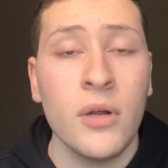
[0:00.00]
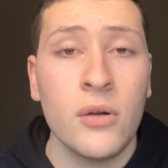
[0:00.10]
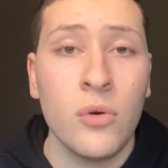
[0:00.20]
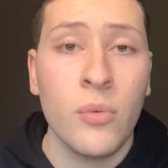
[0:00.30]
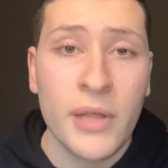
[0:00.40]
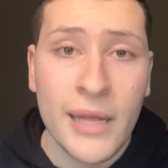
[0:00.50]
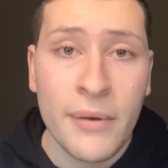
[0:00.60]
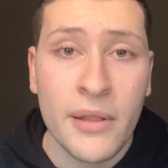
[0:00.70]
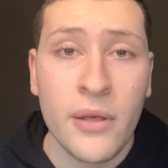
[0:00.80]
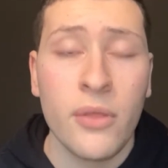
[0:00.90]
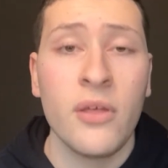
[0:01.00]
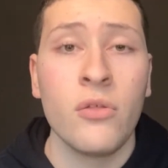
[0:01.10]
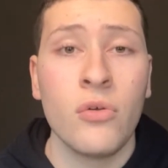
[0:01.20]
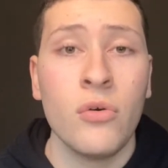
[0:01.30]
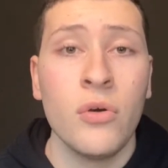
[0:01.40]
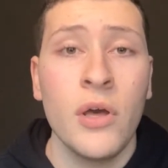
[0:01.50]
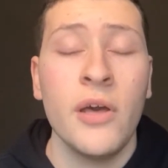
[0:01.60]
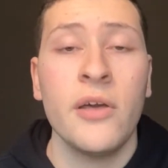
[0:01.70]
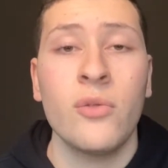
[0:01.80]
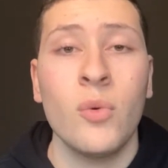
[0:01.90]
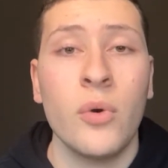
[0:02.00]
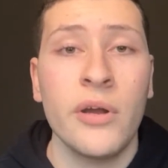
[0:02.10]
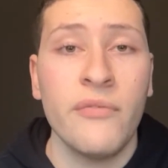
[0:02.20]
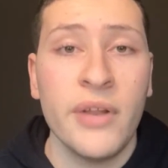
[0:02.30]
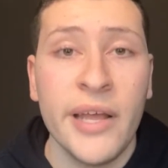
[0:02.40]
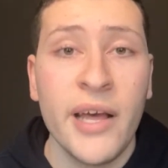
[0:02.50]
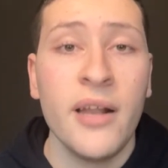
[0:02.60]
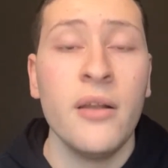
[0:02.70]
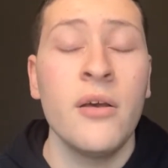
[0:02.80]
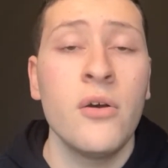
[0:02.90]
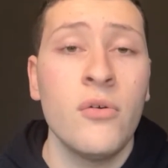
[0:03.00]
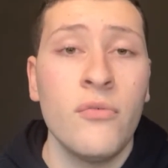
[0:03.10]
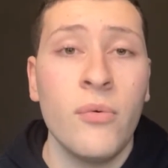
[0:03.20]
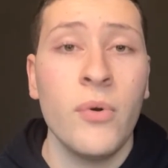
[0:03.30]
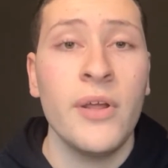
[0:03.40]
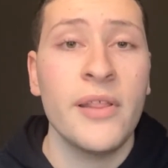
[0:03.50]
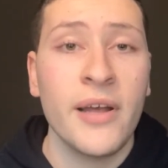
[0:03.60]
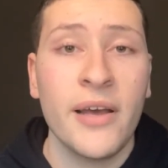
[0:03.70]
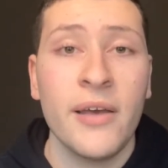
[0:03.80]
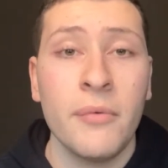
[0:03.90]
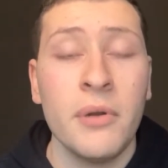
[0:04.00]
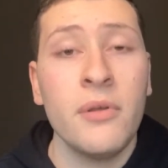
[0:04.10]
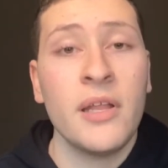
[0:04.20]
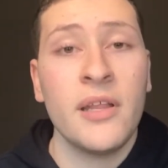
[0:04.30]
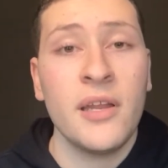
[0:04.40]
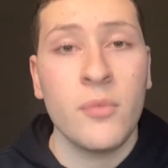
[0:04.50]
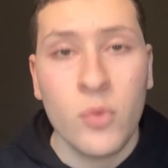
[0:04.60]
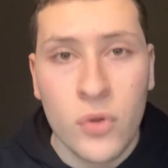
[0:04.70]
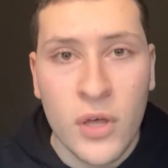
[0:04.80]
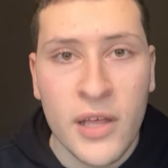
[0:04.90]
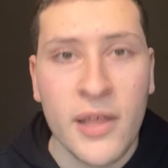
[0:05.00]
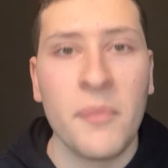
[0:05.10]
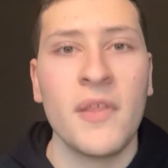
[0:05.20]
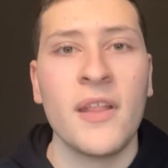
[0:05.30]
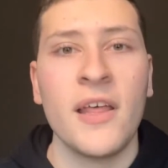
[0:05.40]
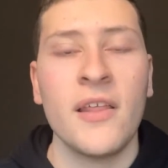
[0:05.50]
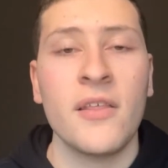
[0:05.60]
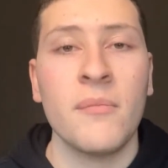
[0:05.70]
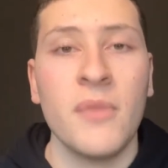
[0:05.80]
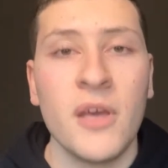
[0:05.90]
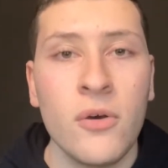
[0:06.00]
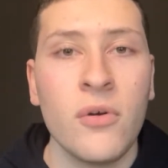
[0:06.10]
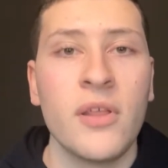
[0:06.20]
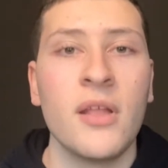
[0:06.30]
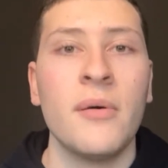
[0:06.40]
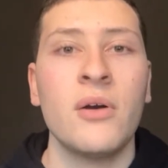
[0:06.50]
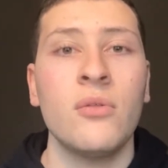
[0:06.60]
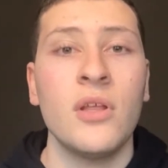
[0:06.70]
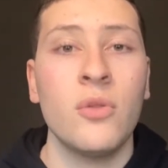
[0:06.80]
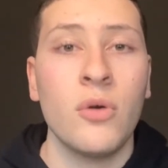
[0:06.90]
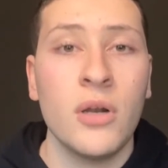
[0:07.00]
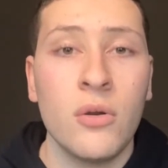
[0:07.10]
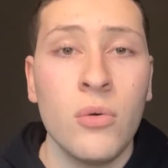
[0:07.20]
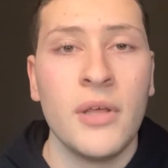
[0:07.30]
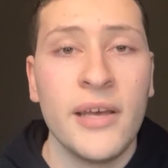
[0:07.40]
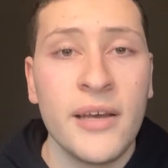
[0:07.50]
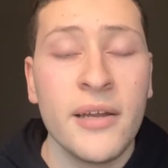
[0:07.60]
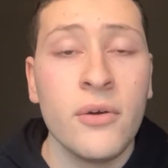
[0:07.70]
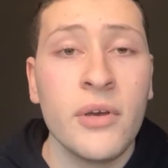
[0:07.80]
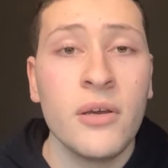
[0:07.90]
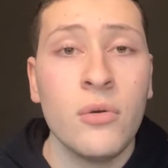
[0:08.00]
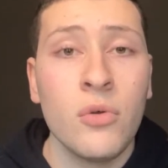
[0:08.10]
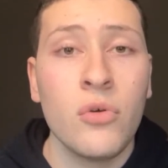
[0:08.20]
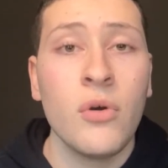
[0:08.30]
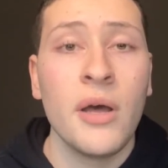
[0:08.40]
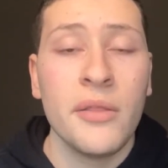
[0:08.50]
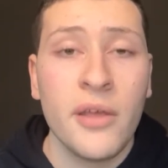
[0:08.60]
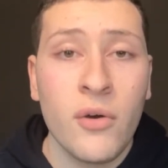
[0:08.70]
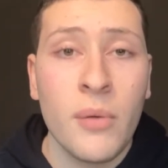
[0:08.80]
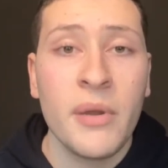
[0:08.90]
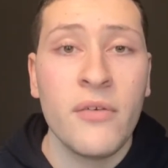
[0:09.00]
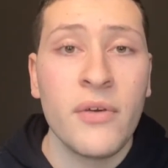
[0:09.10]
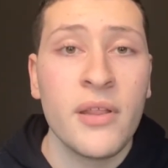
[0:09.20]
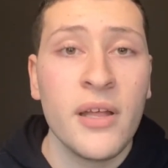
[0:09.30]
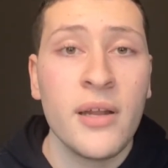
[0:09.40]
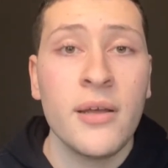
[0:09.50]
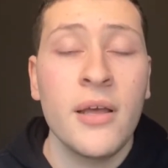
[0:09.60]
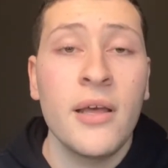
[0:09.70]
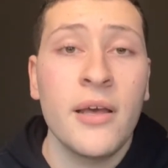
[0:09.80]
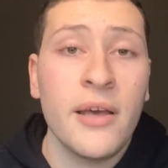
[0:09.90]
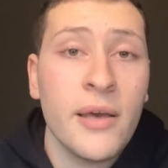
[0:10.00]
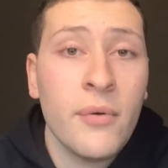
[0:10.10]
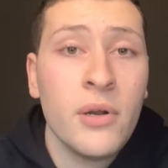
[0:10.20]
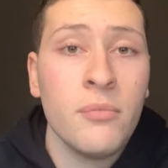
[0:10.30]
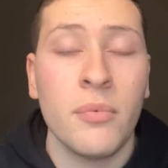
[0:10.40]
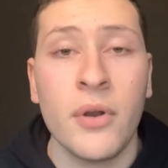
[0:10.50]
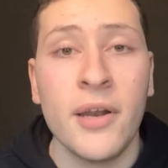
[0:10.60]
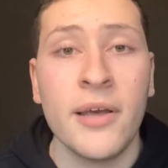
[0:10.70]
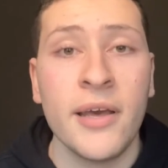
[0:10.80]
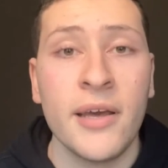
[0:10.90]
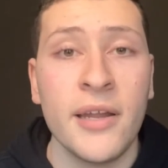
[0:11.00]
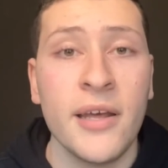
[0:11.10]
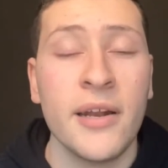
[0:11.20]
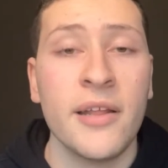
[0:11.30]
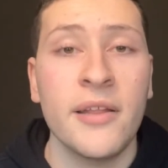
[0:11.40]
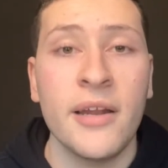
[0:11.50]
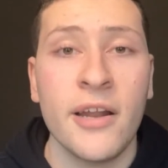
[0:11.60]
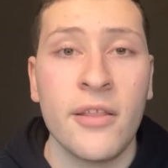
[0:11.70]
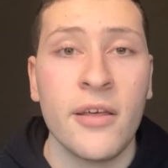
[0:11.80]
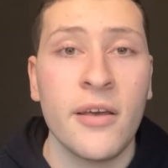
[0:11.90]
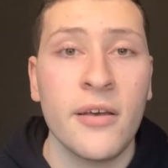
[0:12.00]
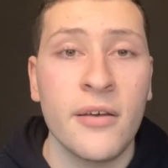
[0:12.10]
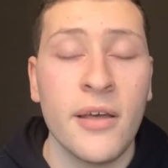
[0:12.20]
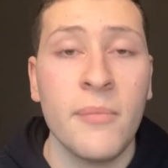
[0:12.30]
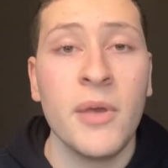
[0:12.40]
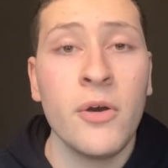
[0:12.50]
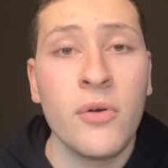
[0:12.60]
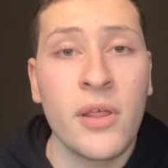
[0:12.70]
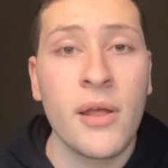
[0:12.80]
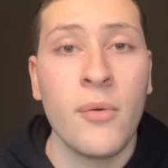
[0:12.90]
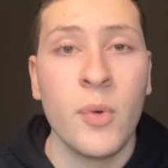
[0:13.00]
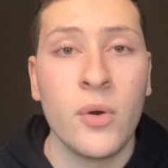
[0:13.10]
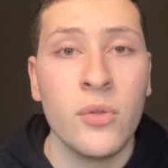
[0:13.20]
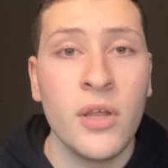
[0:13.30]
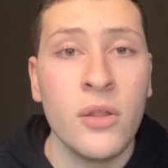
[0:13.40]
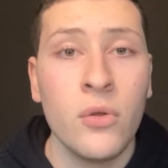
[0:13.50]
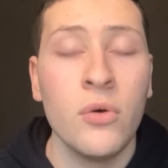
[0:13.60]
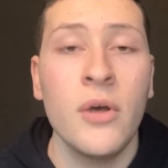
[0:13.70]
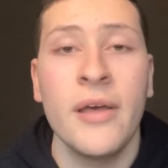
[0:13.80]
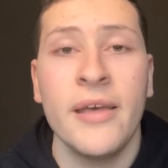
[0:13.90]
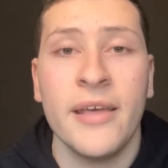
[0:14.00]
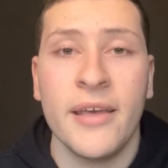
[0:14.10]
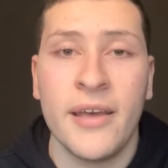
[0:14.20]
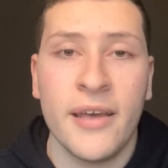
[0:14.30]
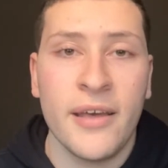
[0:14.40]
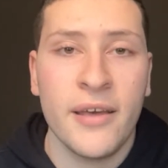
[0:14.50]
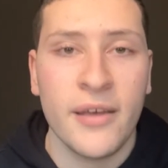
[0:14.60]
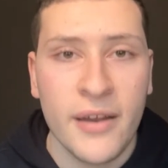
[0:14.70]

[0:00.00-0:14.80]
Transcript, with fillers: el club estaba en descenso, estuvo en el filial, un futbolista que bueno ya tenía muchas amistades en Vigo, que estaba contento en el club y que creo que incluso llegó a manifestar que bueno, por él que quería retirarse en, Vigo, que estaba muy contento y que